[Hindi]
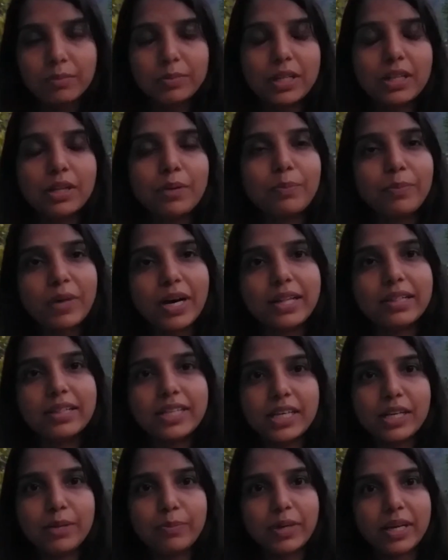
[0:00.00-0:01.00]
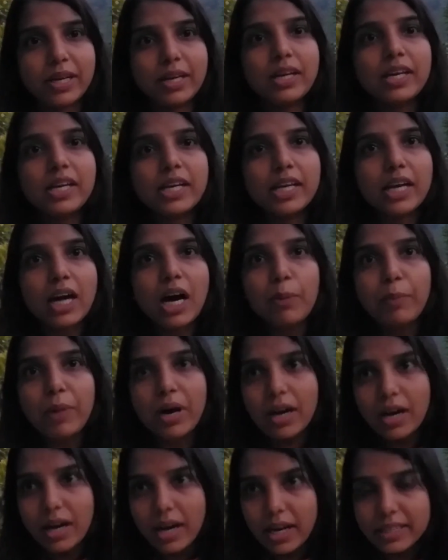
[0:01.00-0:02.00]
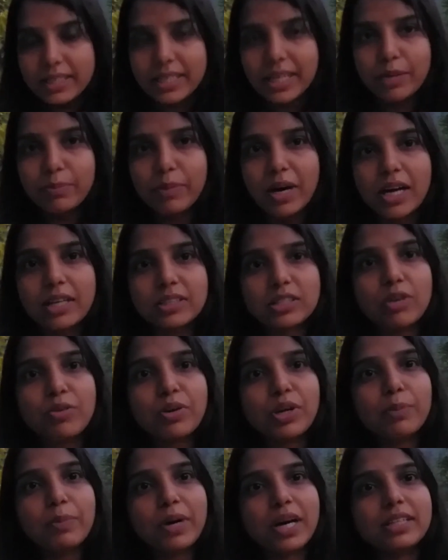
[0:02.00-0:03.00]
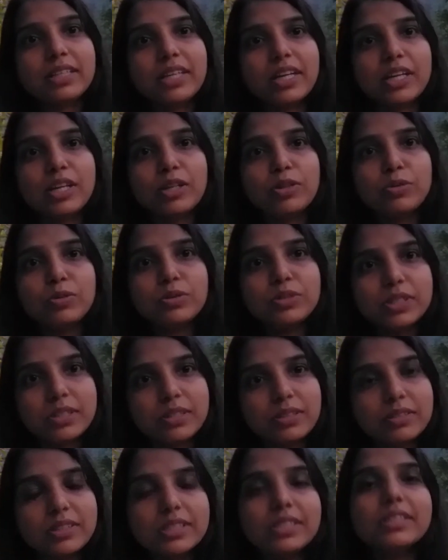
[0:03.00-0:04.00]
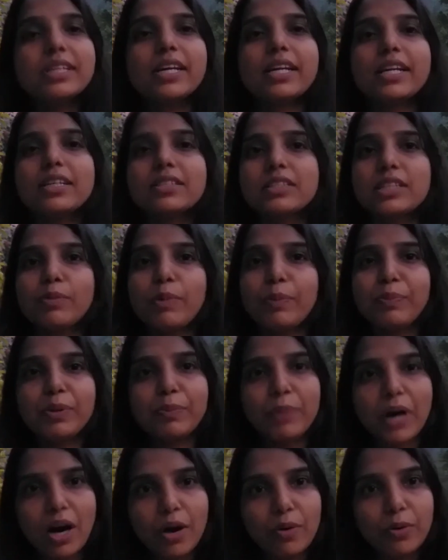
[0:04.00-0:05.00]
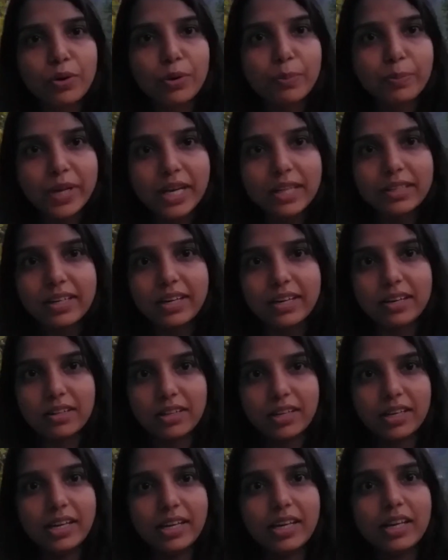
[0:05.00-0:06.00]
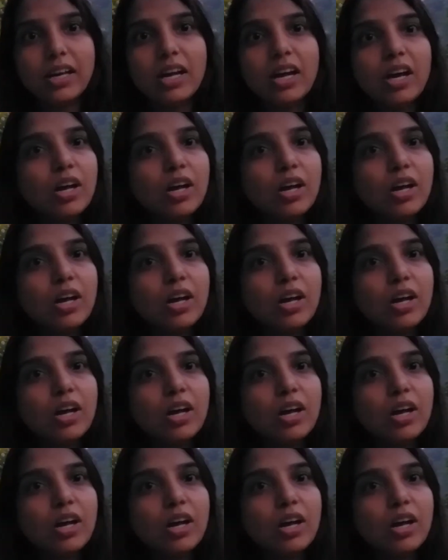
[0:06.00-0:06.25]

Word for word: मतलब माध्यम है या हम अदर भाषाओं की बात करें तो जिस जिस तरह से हम अपनी भावों को व्यक्त करते हैं